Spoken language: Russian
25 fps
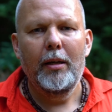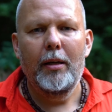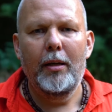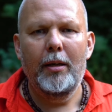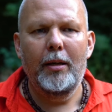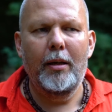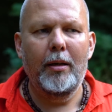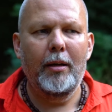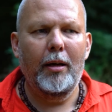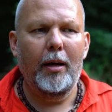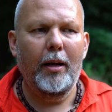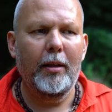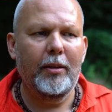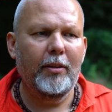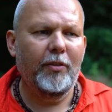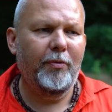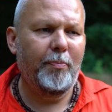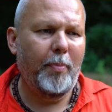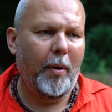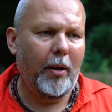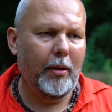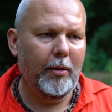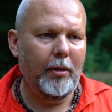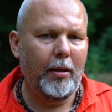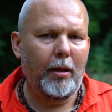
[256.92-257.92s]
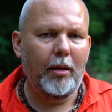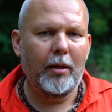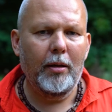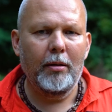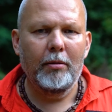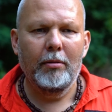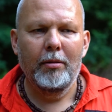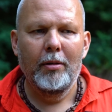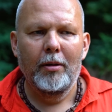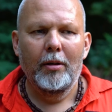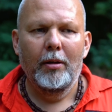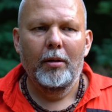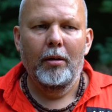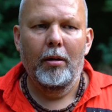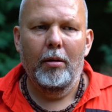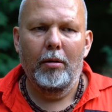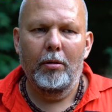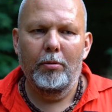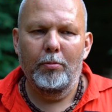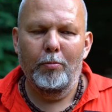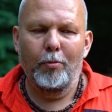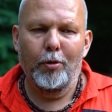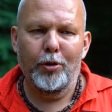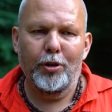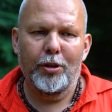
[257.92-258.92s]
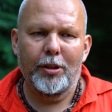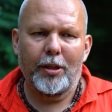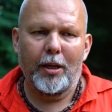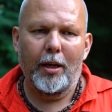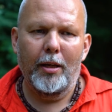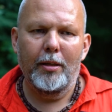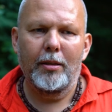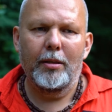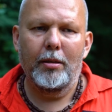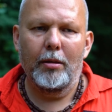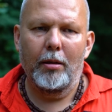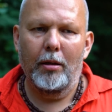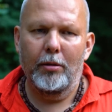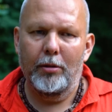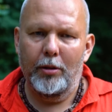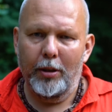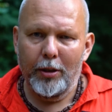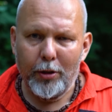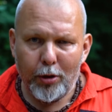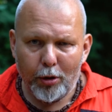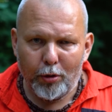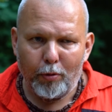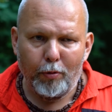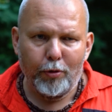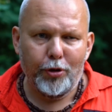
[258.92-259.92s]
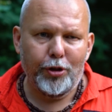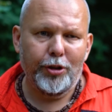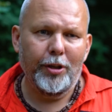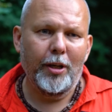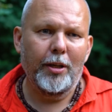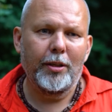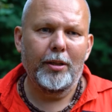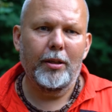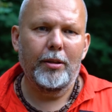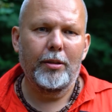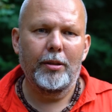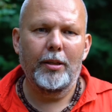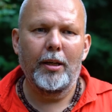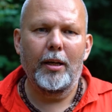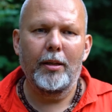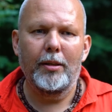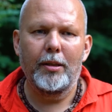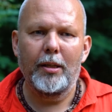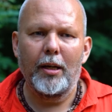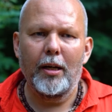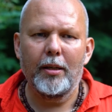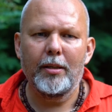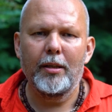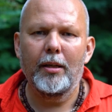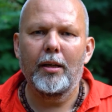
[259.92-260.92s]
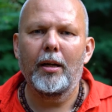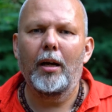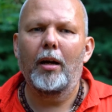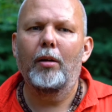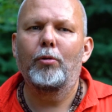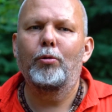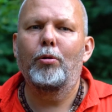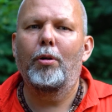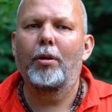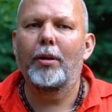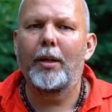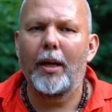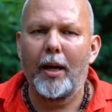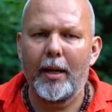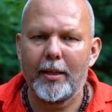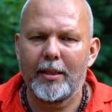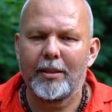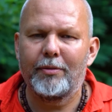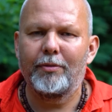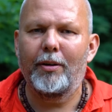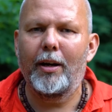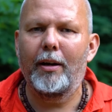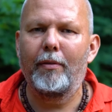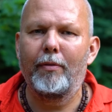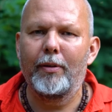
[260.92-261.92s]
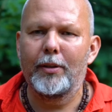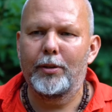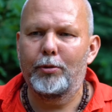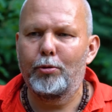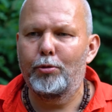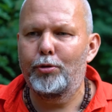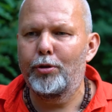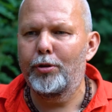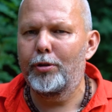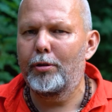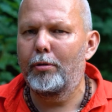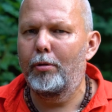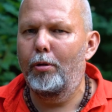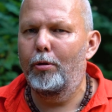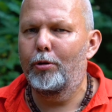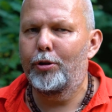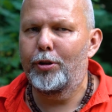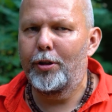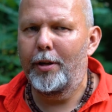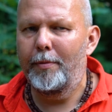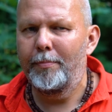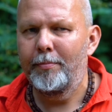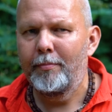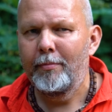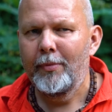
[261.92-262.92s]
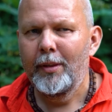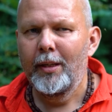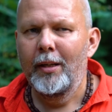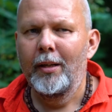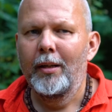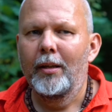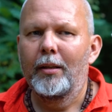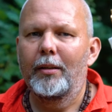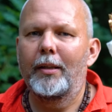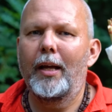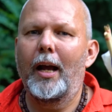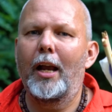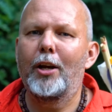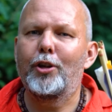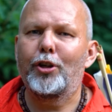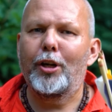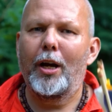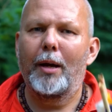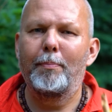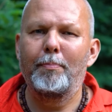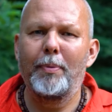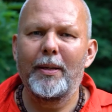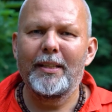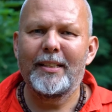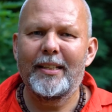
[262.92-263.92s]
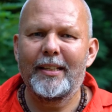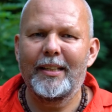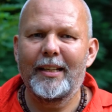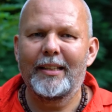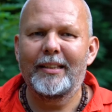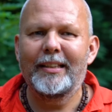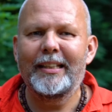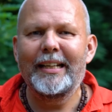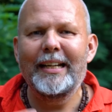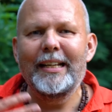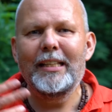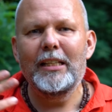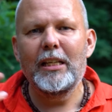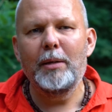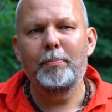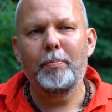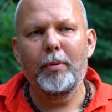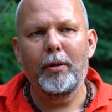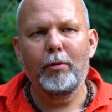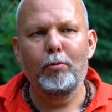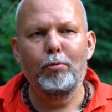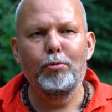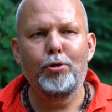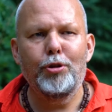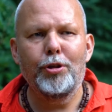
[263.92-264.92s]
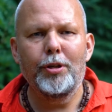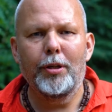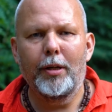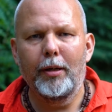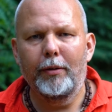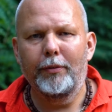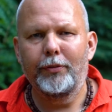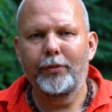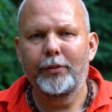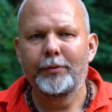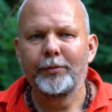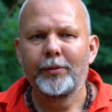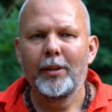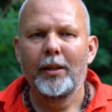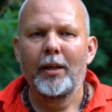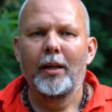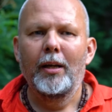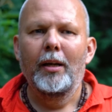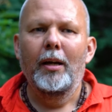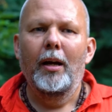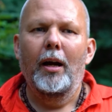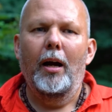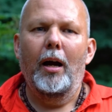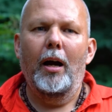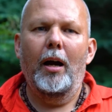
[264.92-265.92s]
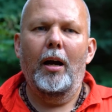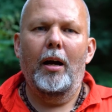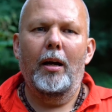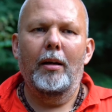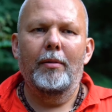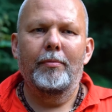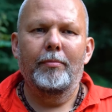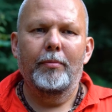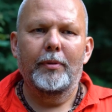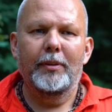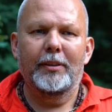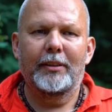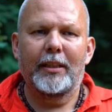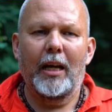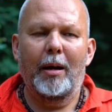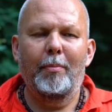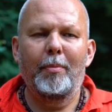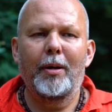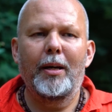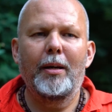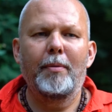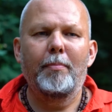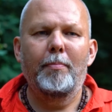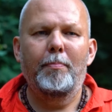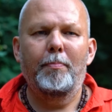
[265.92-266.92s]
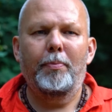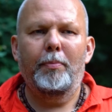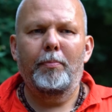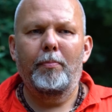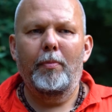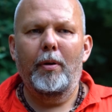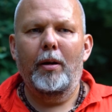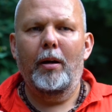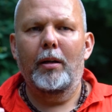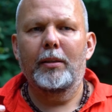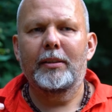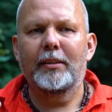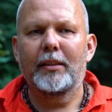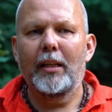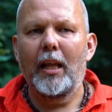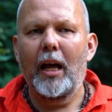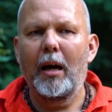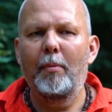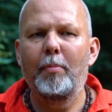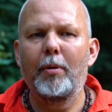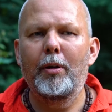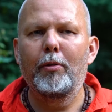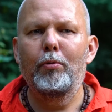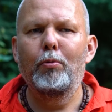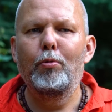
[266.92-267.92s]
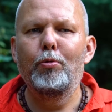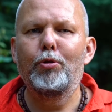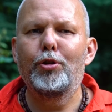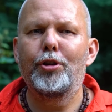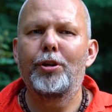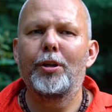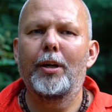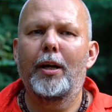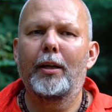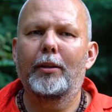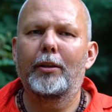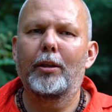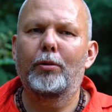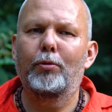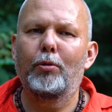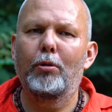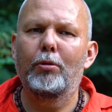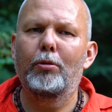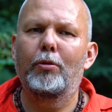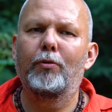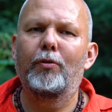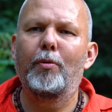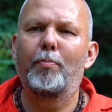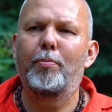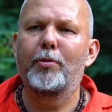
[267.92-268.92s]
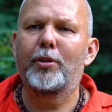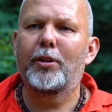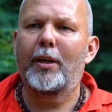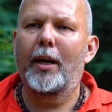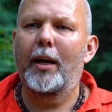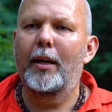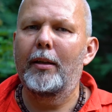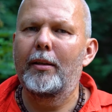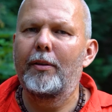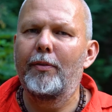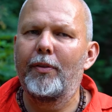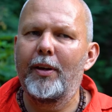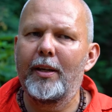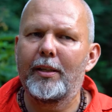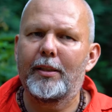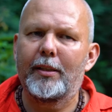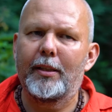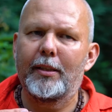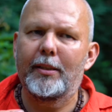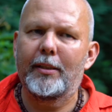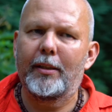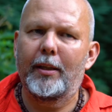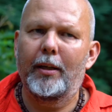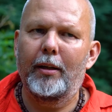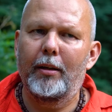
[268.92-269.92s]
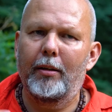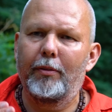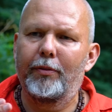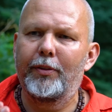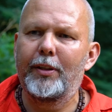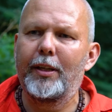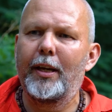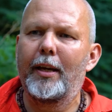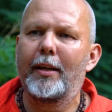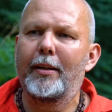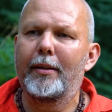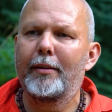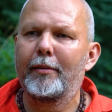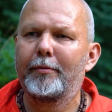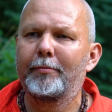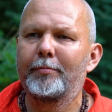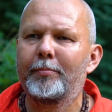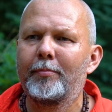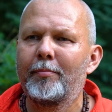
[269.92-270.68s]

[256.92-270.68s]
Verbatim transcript: и это вполне, можно сказать, тренировочная те техника, но она осваивается очень сложно. Дальше описаны три типа лучников. А, самый а слабый лучник – это тот, кто выпускает 200 стрел в день.